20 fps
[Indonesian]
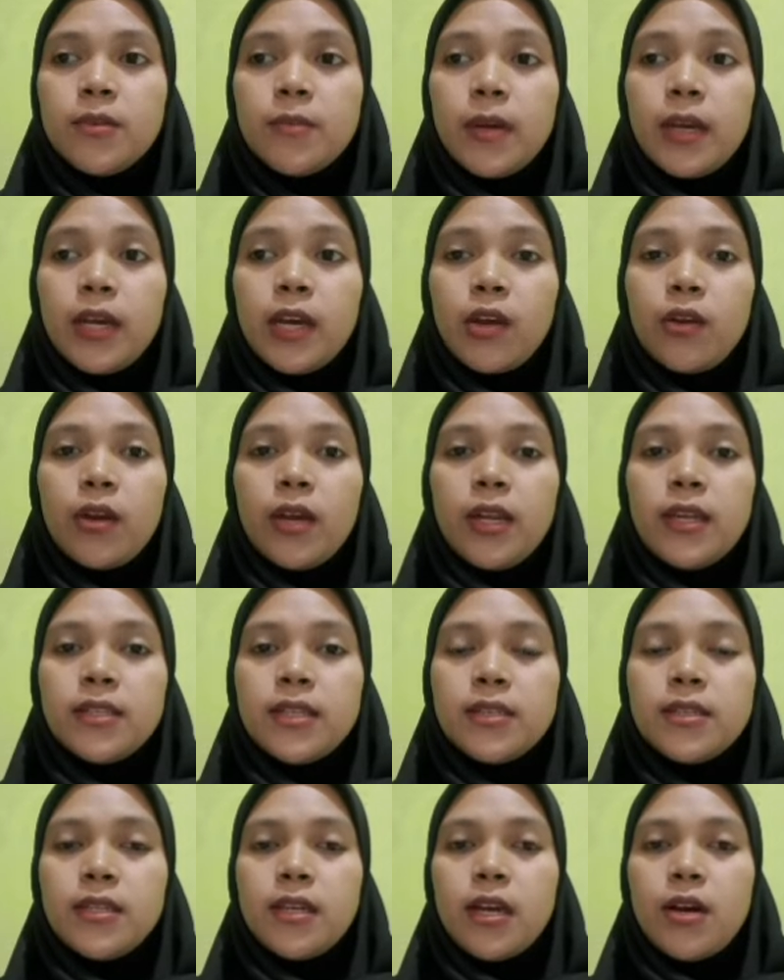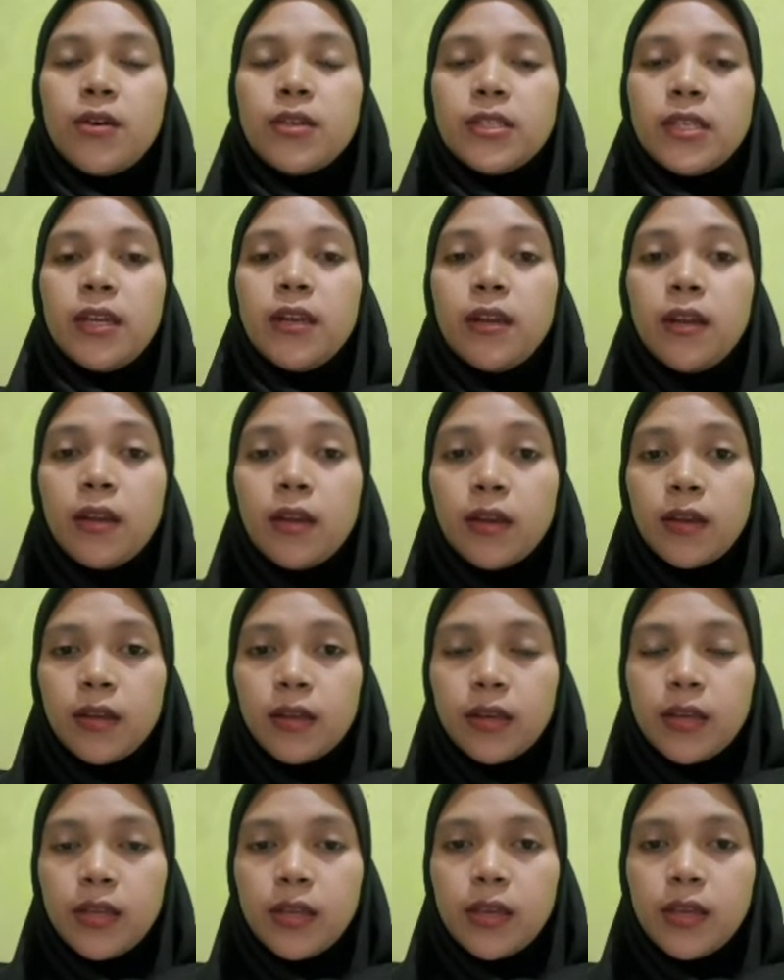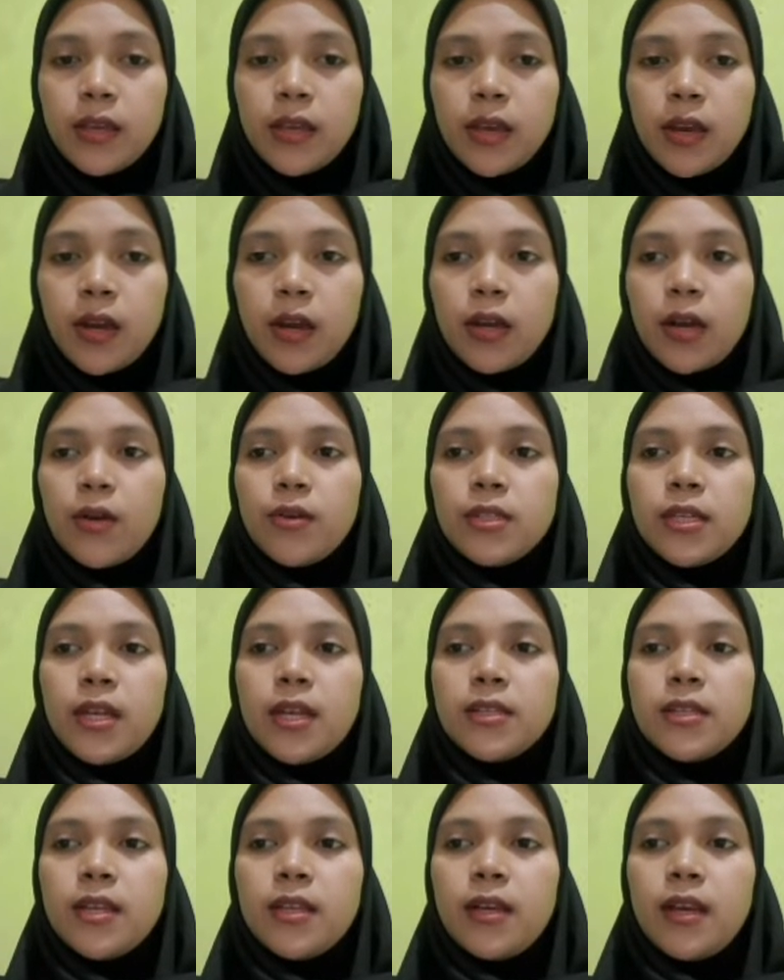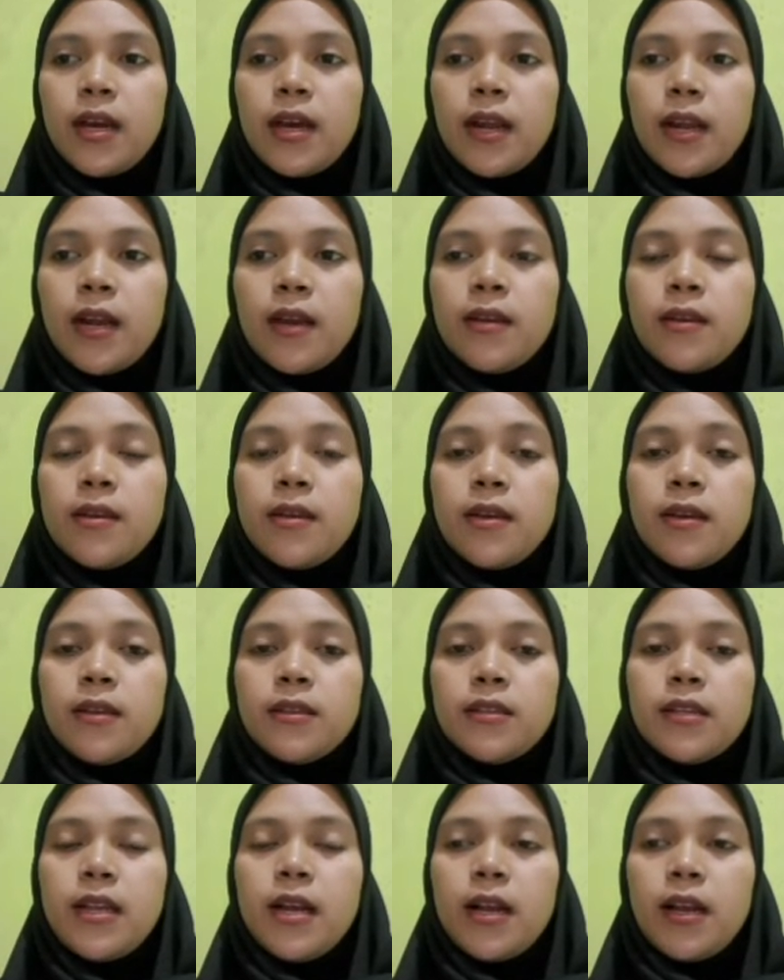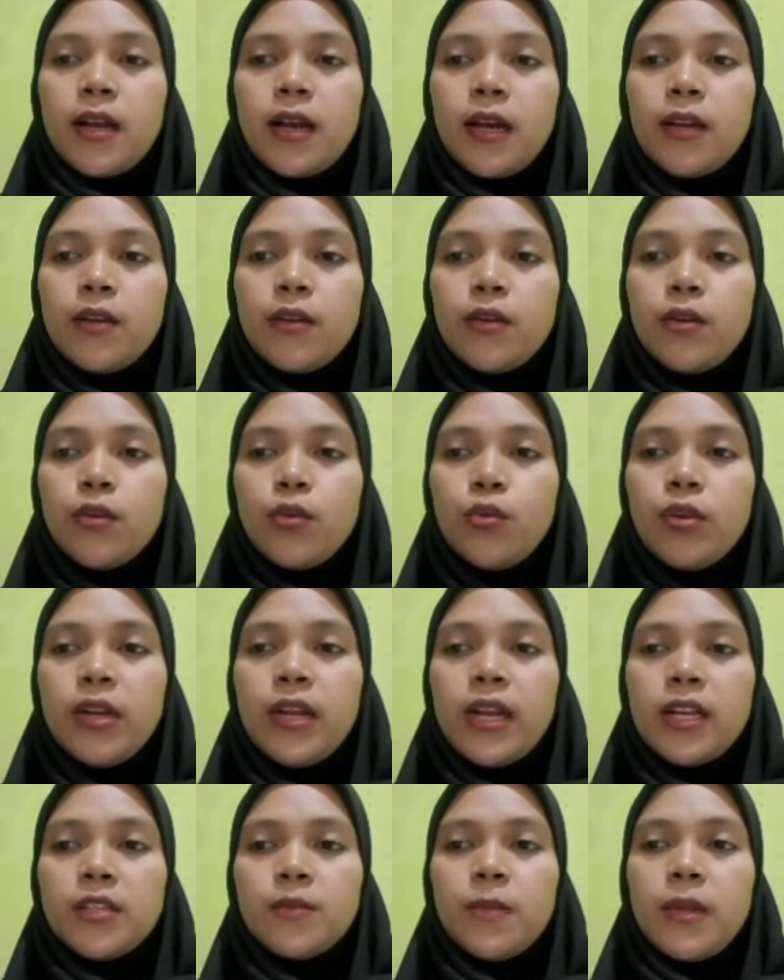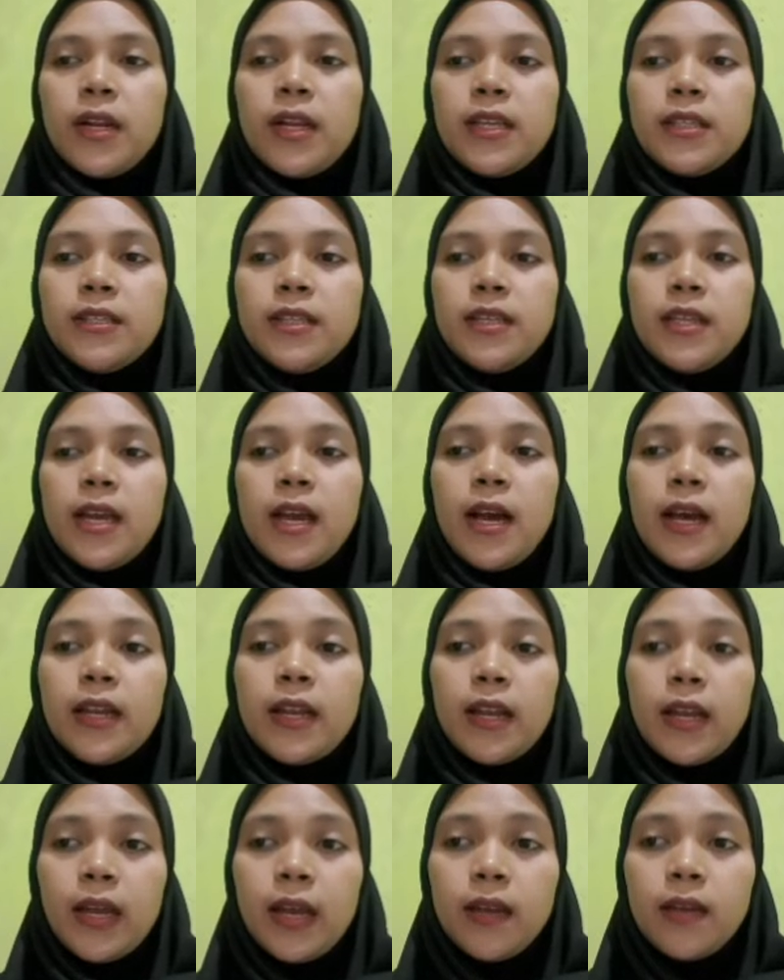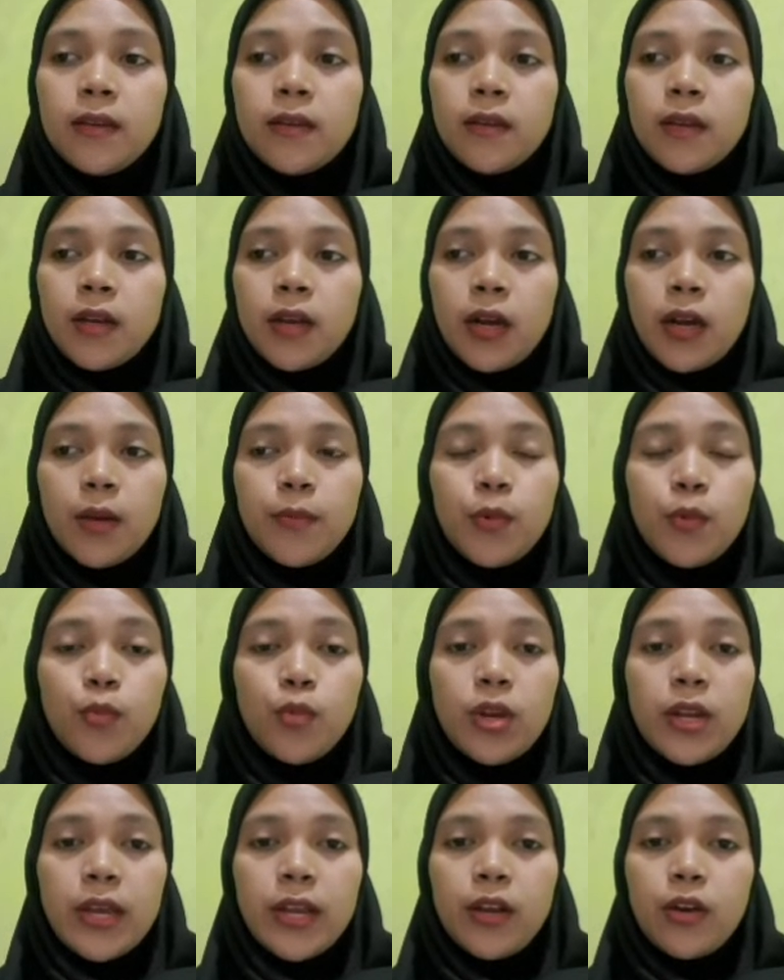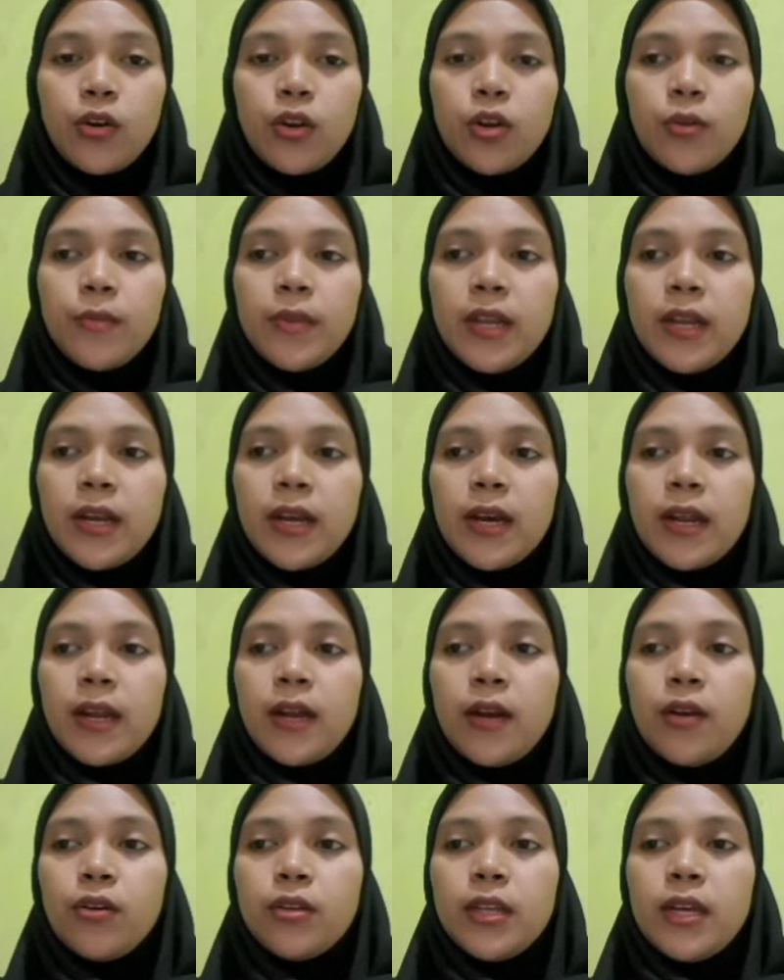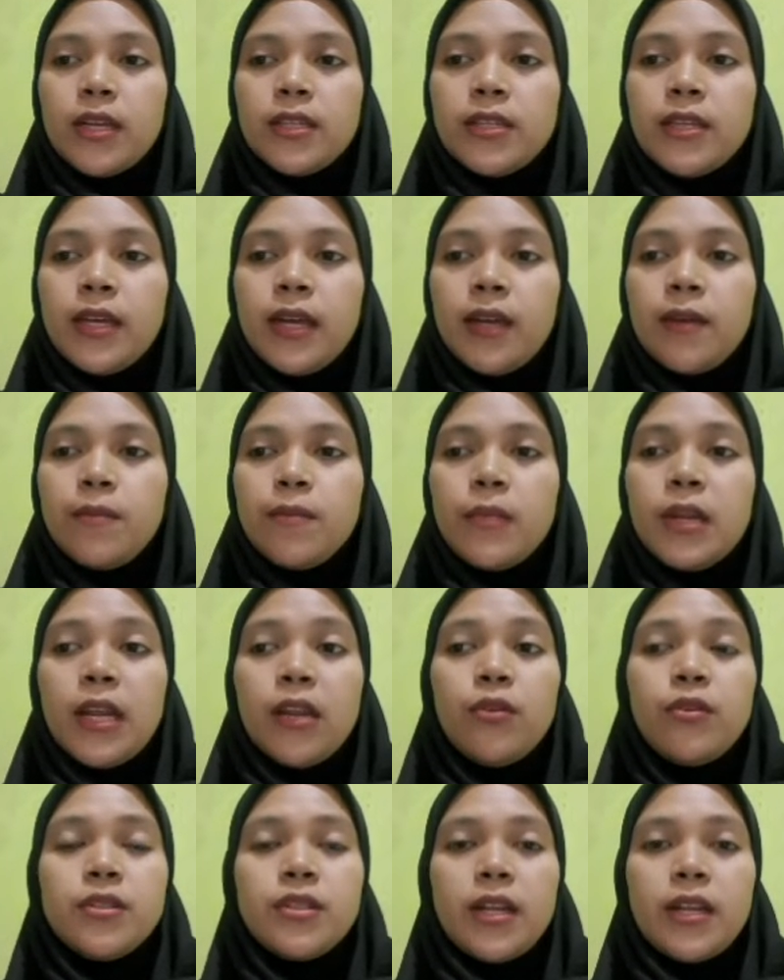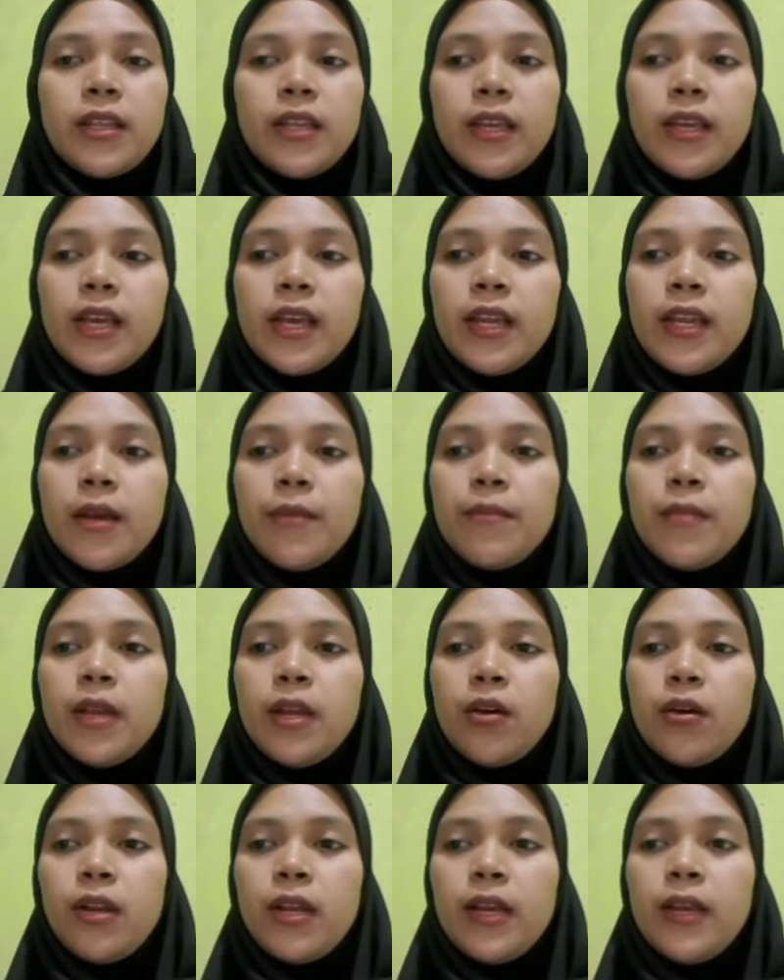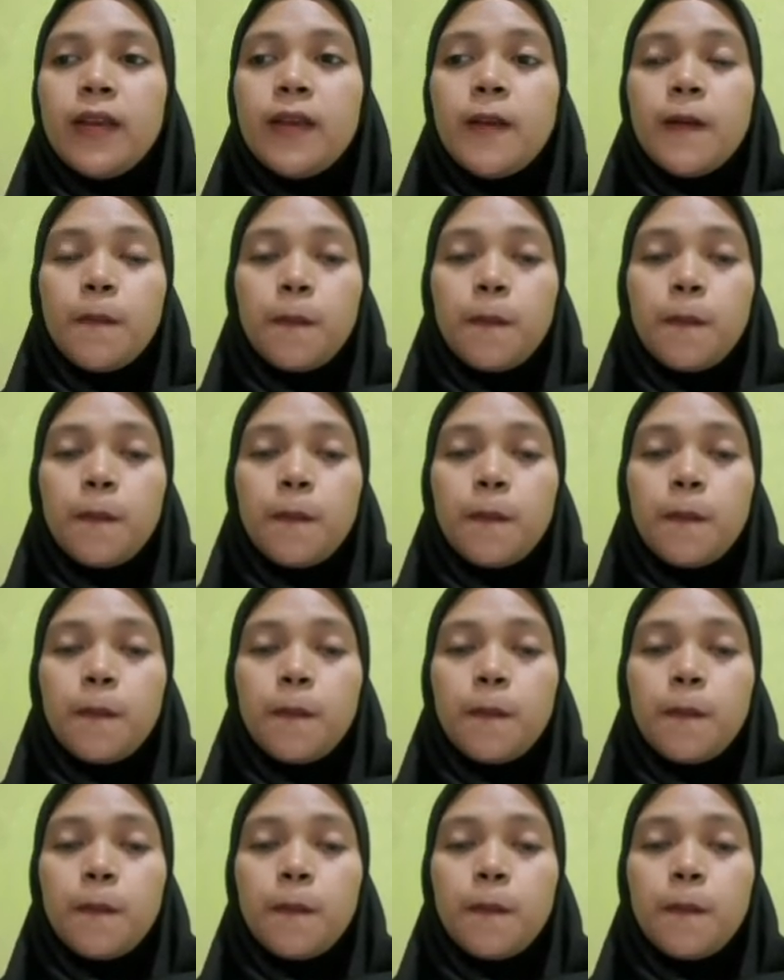sebagai organisasi kawasan di kawasan Asia Tenggara. Sedangkan unit eksplanasinya adalah pemulihan ekonomi negara anggota ASEAN melalui strategi yang diambil oleh